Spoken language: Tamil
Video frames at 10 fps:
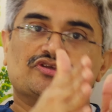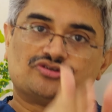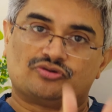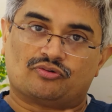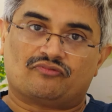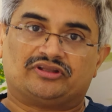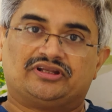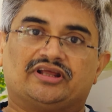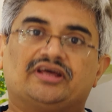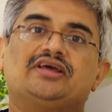ஸ்ட்ரோக்
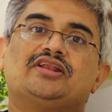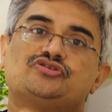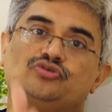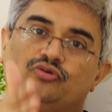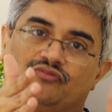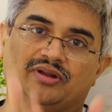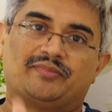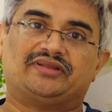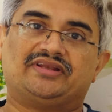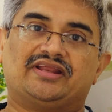வந்திருக்கு இல்லை ஸ்ட்ரோக் வர
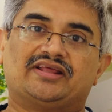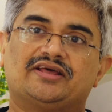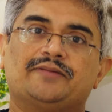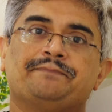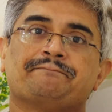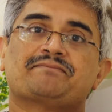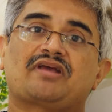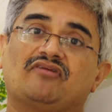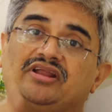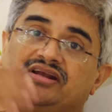மாதிரி இருக்குது
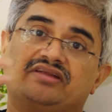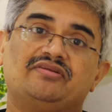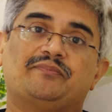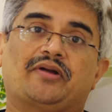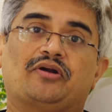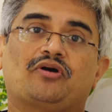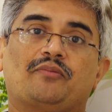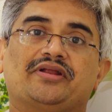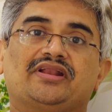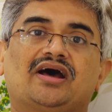அவங்களை இன்டர்வியூன் பண்ணணும்
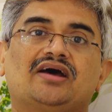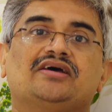அப்படின்னா